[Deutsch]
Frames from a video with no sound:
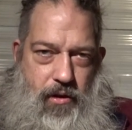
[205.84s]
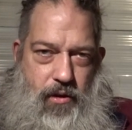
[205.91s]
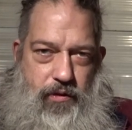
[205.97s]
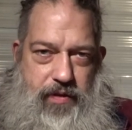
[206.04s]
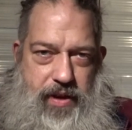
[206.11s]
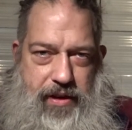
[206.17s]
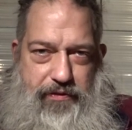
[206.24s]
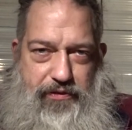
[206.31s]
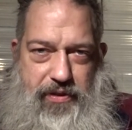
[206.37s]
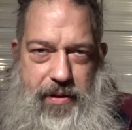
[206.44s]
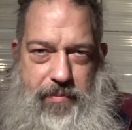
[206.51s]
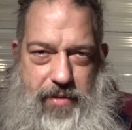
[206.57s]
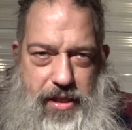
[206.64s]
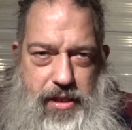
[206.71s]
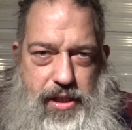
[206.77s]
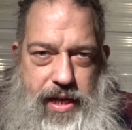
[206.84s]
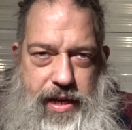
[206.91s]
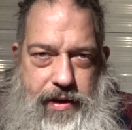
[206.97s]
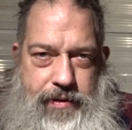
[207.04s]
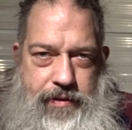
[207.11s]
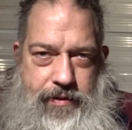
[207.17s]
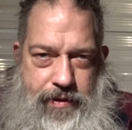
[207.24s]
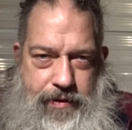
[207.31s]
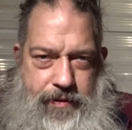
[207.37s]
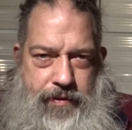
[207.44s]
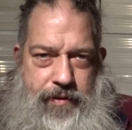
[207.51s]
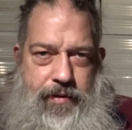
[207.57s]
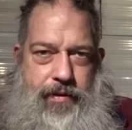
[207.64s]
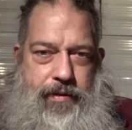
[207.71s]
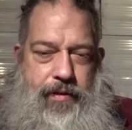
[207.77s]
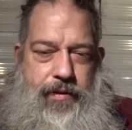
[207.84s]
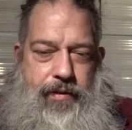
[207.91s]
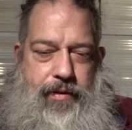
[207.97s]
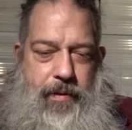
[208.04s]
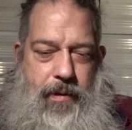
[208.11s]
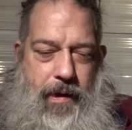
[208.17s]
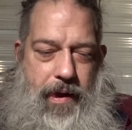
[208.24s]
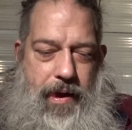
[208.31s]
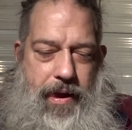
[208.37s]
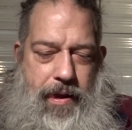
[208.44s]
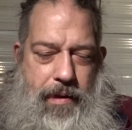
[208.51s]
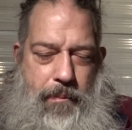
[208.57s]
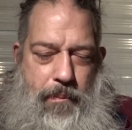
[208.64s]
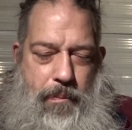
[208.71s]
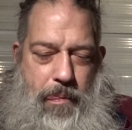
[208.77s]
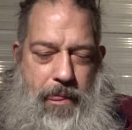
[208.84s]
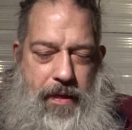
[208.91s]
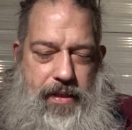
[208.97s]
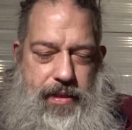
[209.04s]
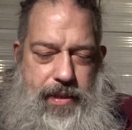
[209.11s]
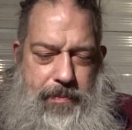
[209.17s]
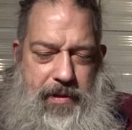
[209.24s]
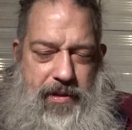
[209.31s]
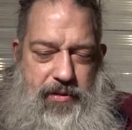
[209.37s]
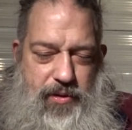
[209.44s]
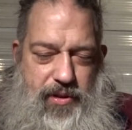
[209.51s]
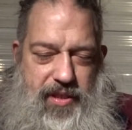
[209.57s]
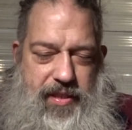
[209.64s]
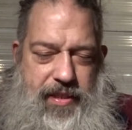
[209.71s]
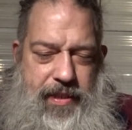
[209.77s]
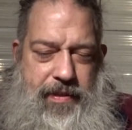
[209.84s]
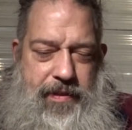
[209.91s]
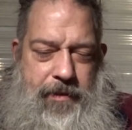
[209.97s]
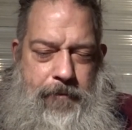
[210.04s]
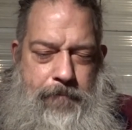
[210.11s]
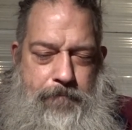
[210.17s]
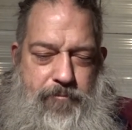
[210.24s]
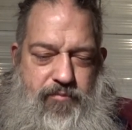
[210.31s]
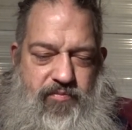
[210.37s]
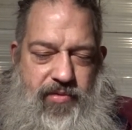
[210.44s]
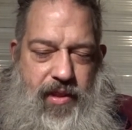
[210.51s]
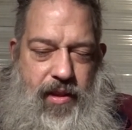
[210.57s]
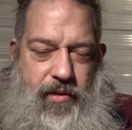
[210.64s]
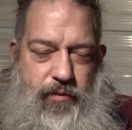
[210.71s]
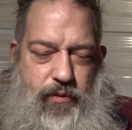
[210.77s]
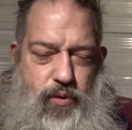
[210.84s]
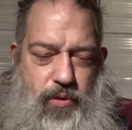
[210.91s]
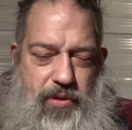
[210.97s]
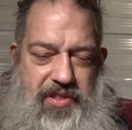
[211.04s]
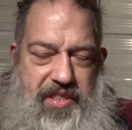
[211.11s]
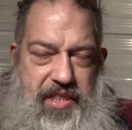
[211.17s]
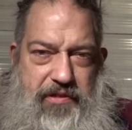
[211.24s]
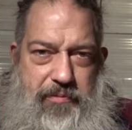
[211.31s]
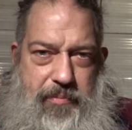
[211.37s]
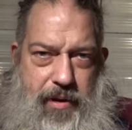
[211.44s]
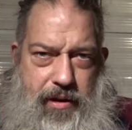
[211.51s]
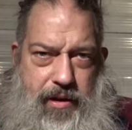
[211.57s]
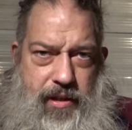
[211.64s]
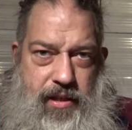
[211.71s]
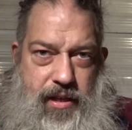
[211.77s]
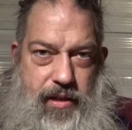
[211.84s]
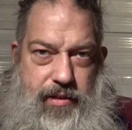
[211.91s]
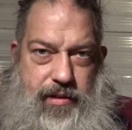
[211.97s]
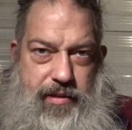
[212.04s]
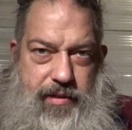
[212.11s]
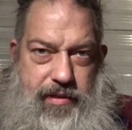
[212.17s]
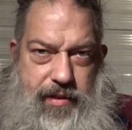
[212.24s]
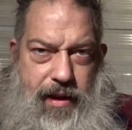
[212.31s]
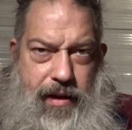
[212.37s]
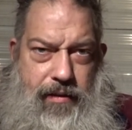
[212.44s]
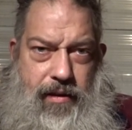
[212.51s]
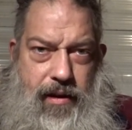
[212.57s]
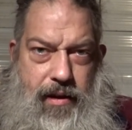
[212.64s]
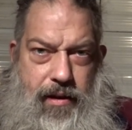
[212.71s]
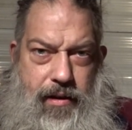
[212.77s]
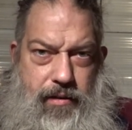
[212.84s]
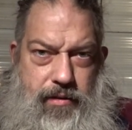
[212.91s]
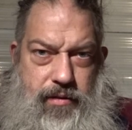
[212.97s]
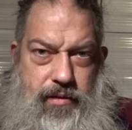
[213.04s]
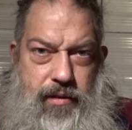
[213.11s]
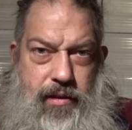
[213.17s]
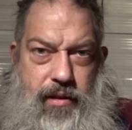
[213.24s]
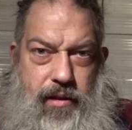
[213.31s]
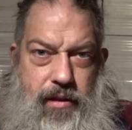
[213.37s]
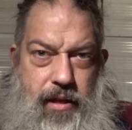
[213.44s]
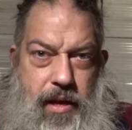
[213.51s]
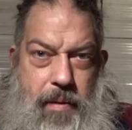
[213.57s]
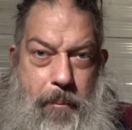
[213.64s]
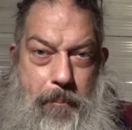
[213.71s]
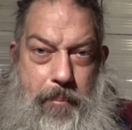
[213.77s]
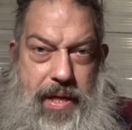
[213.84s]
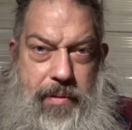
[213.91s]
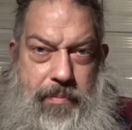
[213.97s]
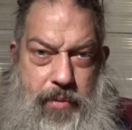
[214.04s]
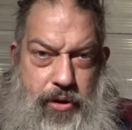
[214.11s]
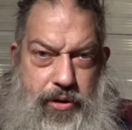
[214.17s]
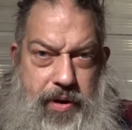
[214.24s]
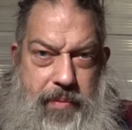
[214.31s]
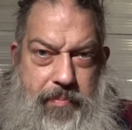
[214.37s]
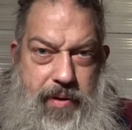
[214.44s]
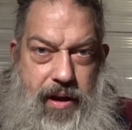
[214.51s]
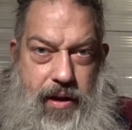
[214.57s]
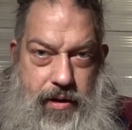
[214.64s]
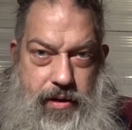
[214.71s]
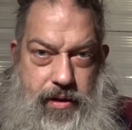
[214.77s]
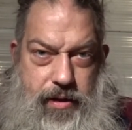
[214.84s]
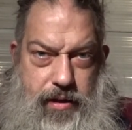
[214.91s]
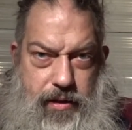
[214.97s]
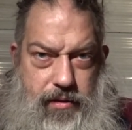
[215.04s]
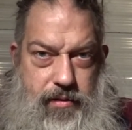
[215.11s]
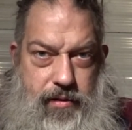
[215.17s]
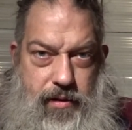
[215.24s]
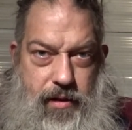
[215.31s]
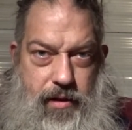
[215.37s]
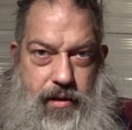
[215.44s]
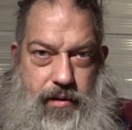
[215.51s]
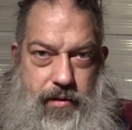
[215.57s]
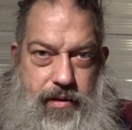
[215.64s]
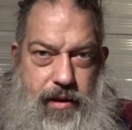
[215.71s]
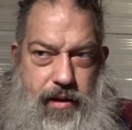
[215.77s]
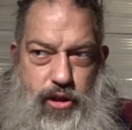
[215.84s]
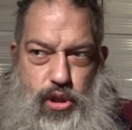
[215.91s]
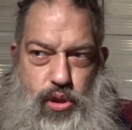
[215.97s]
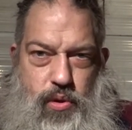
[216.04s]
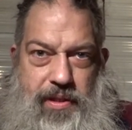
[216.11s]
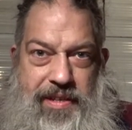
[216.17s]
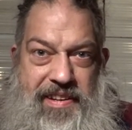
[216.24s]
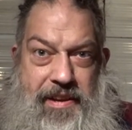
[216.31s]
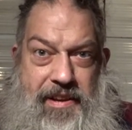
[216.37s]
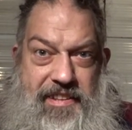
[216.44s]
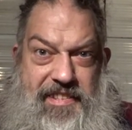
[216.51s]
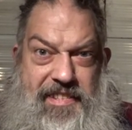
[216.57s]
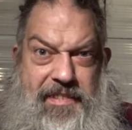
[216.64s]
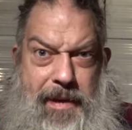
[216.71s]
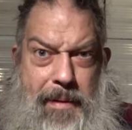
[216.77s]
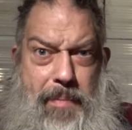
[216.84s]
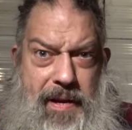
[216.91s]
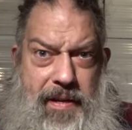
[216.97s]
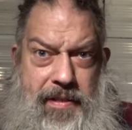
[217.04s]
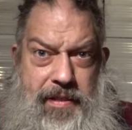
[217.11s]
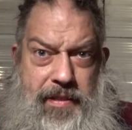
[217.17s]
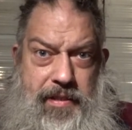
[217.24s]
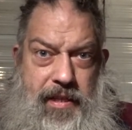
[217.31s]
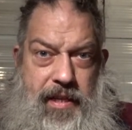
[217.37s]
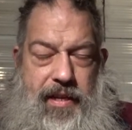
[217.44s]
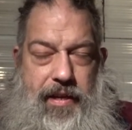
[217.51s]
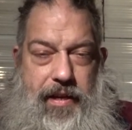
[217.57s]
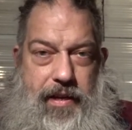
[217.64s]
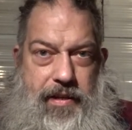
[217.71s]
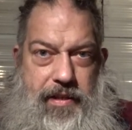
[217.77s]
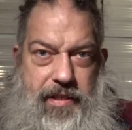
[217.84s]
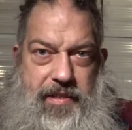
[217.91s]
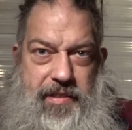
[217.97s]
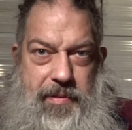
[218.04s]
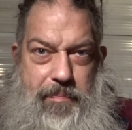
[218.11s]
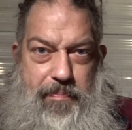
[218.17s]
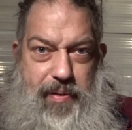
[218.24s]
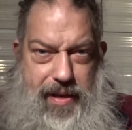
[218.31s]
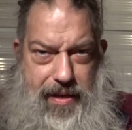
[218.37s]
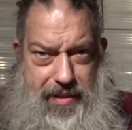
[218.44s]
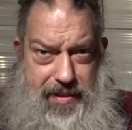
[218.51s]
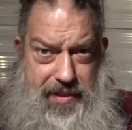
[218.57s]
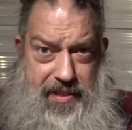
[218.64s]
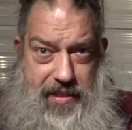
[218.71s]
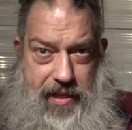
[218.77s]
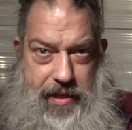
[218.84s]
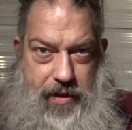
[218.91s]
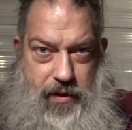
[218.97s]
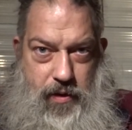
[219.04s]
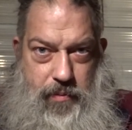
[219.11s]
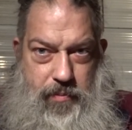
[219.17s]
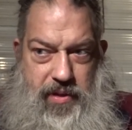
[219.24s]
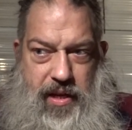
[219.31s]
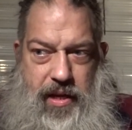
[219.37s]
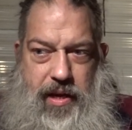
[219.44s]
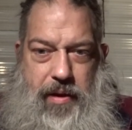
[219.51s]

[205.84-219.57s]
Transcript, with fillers: Und wer den Film nicht kennt, ne? Ähm, es gibt da so eine Szene, wo Steve Martin als Zahnarzt Bill Murray behandelt, der schon sabbernd in diese Praxis reinkommt.